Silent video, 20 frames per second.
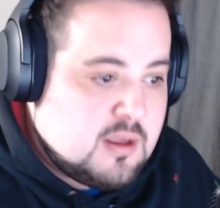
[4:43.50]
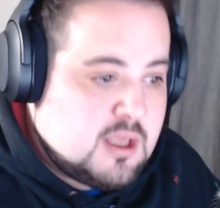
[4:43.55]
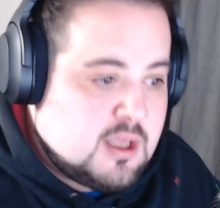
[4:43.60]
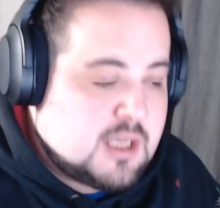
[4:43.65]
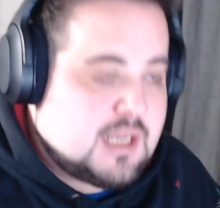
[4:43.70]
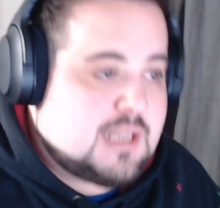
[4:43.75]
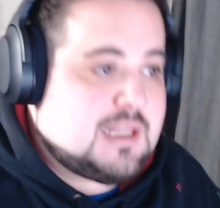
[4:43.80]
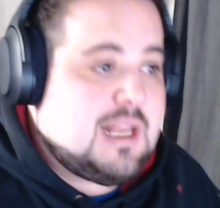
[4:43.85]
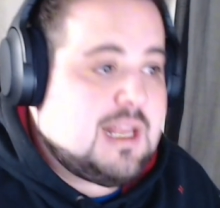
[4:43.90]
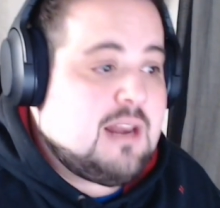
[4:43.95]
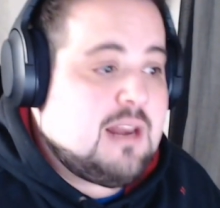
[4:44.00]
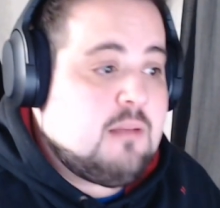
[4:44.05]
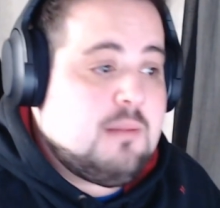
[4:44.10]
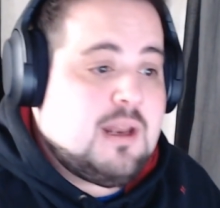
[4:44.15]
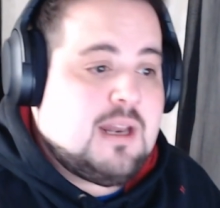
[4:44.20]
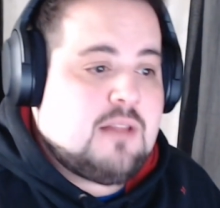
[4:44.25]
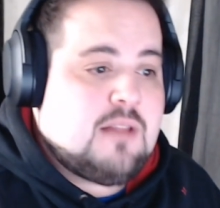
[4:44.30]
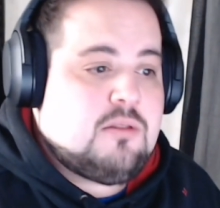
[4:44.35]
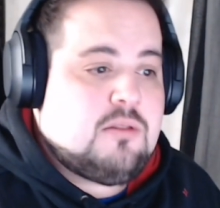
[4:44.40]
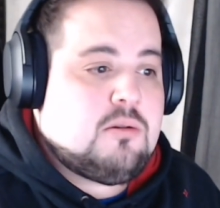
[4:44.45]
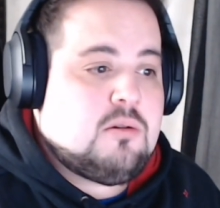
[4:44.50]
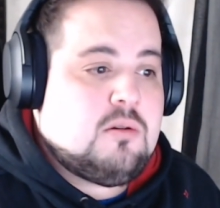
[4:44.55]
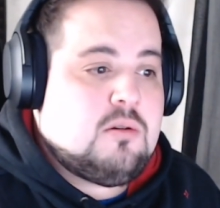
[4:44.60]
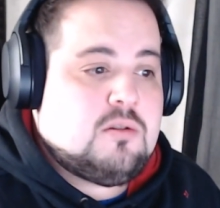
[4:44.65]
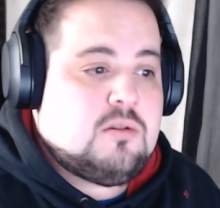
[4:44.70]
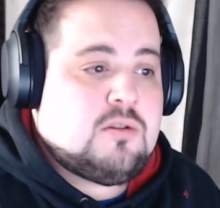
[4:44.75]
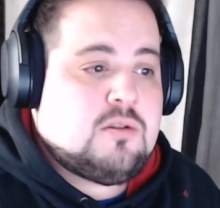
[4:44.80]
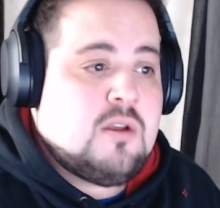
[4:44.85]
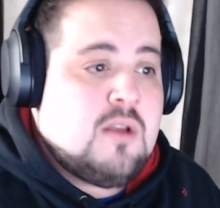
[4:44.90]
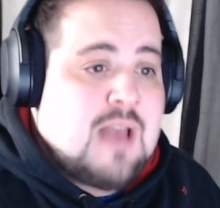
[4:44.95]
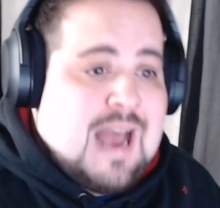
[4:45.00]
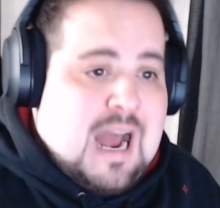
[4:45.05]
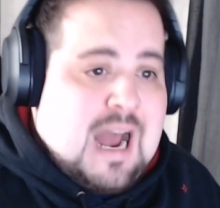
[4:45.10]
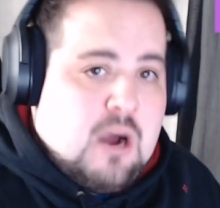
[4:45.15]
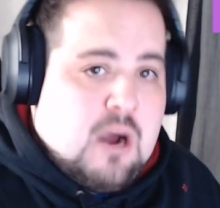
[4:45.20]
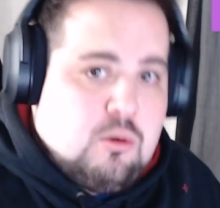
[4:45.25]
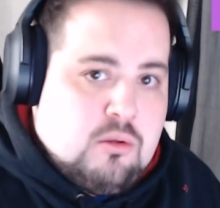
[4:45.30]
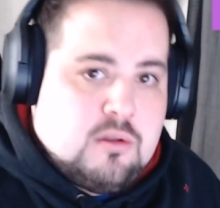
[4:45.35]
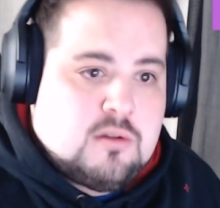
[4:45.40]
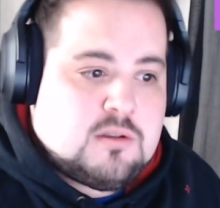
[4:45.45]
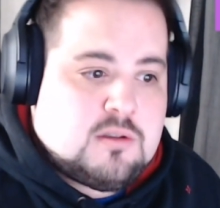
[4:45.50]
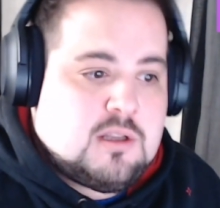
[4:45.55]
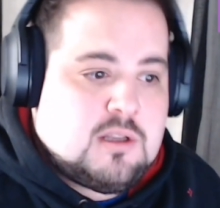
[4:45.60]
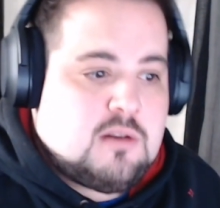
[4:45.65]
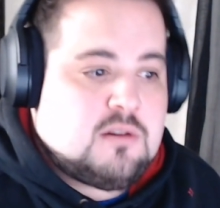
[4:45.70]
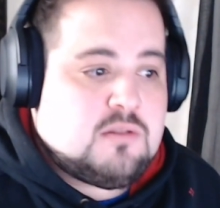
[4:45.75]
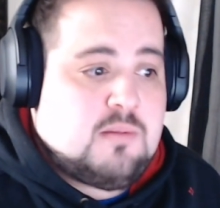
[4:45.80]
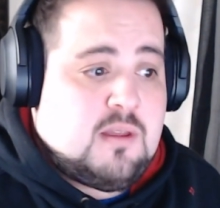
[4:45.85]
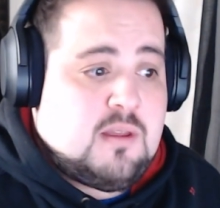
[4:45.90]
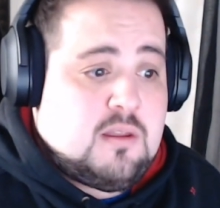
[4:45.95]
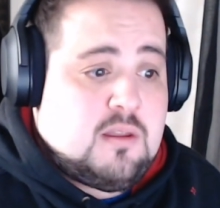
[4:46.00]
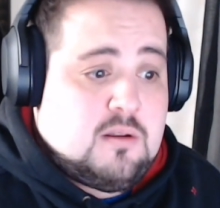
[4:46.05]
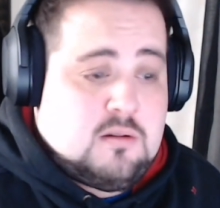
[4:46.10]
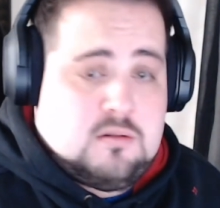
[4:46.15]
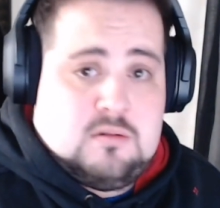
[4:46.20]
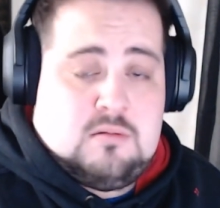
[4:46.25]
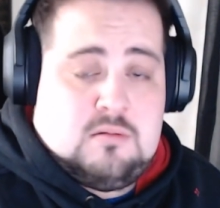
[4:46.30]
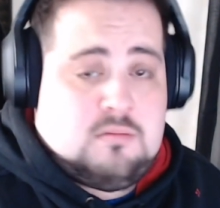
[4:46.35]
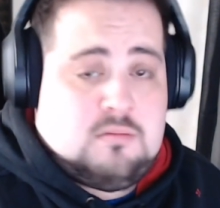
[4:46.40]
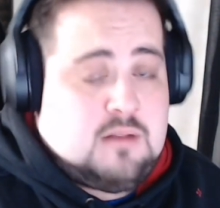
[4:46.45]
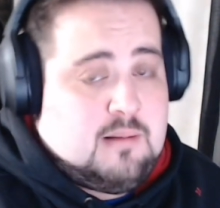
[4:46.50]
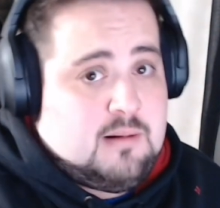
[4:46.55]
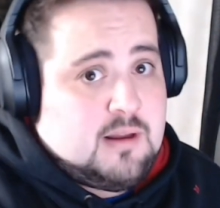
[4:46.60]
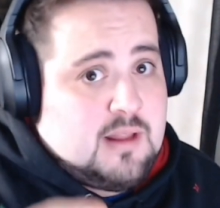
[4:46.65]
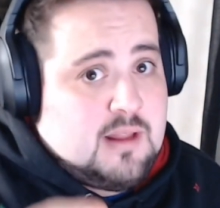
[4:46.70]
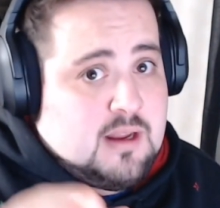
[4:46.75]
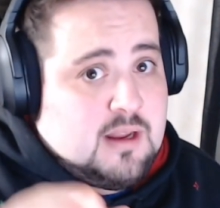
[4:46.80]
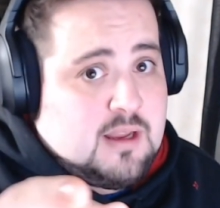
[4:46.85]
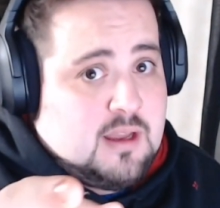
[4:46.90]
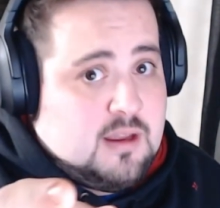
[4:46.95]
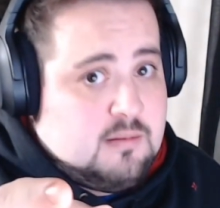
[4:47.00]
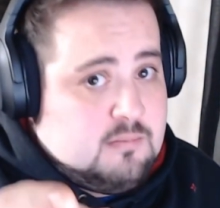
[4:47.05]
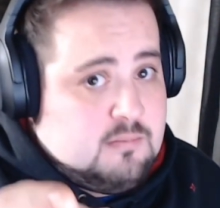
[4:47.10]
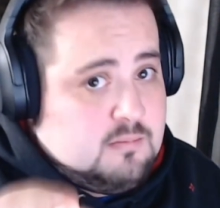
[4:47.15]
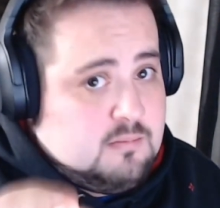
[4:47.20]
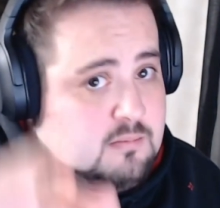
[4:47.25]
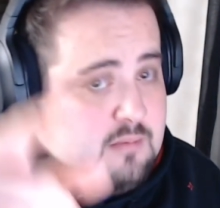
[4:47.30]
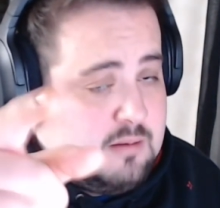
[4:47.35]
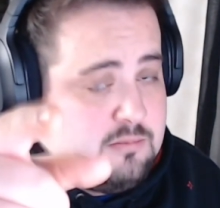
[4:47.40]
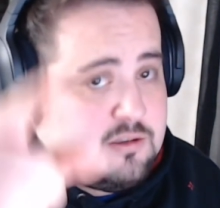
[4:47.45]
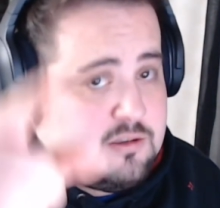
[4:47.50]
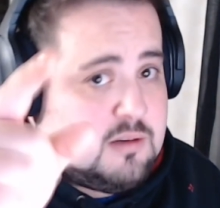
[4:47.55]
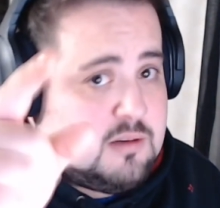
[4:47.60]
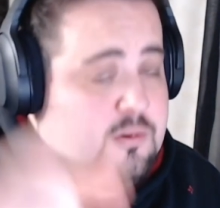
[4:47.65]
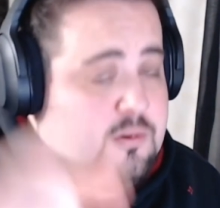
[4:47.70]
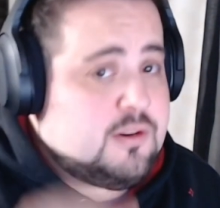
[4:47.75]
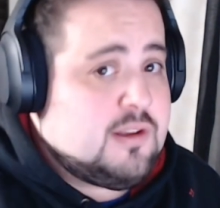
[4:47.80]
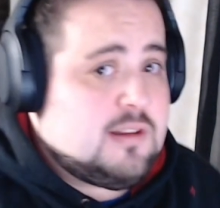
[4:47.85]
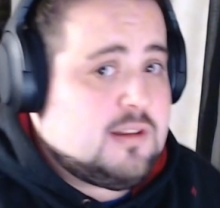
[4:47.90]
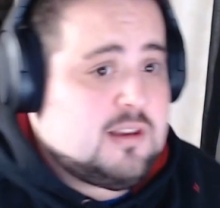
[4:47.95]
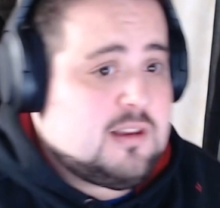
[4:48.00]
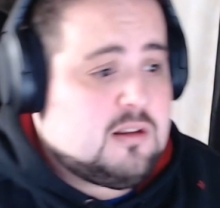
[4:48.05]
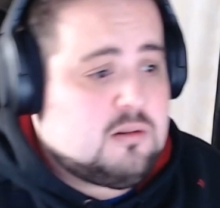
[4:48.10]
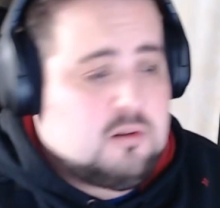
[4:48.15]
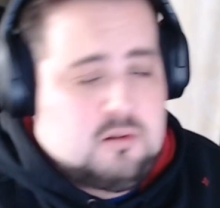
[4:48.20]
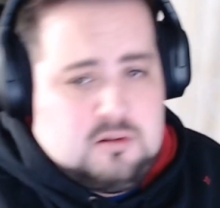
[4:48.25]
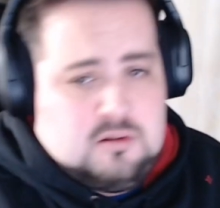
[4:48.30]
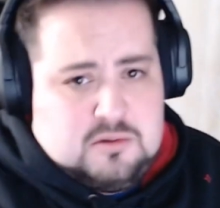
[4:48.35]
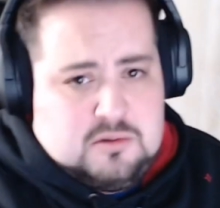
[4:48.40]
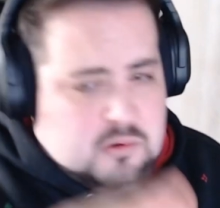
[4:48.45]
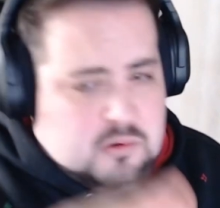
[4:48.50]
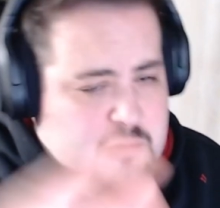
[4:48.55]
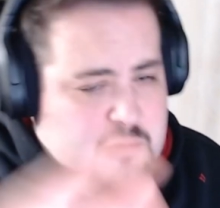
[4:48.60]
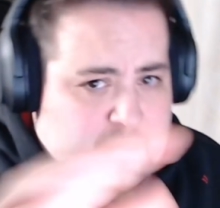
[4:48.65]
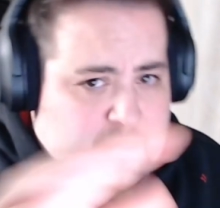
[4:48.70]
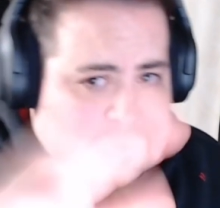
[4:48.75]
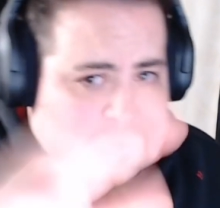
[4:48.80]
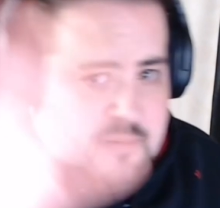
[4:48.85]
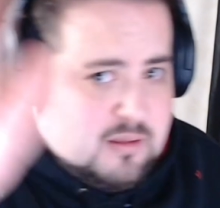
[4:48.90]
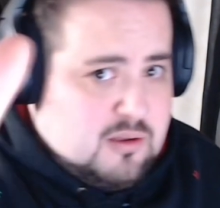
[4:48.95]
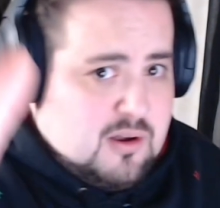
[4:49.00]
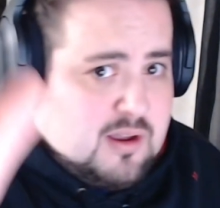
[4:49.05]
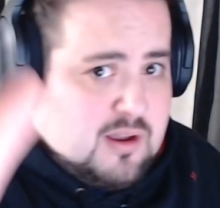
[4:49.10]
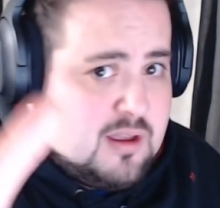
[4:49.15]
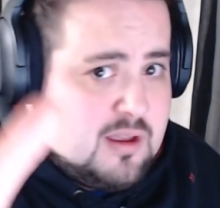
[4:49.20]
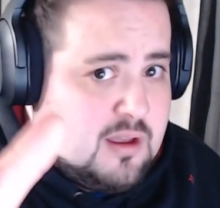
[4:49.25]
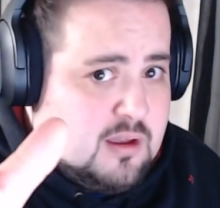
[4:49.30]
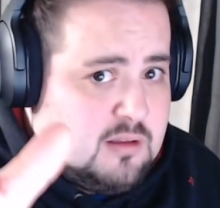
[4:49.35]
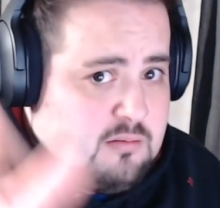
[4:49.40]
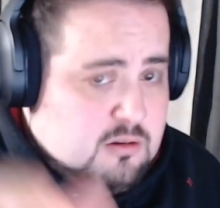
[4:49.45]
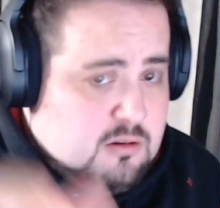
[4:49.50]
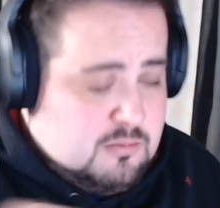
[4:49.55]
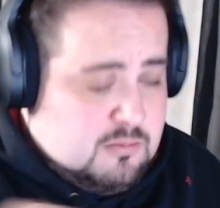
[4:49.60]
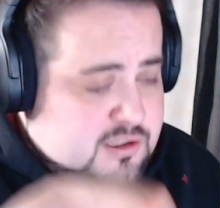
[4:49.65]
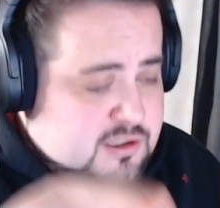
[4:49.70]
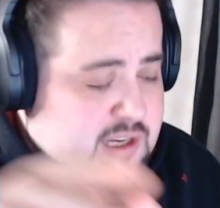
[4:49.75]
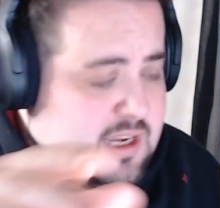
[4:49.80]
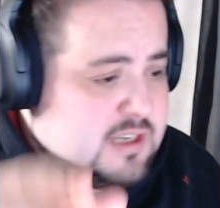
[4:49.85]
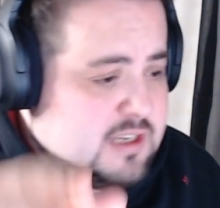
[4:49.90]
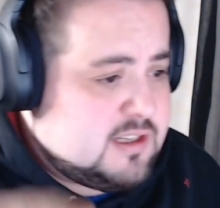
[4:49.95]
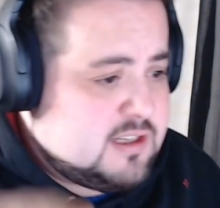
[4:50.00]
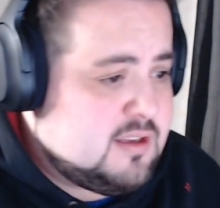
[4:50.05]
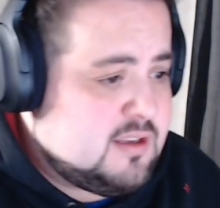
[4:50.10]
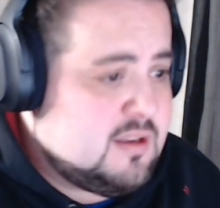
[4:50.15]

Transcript: Que te eliminan todos los audios de los vídeos. La verdad que vamos a por ti, TikTok. No subimos más vídeo ahí, ¿eh? Como sea así.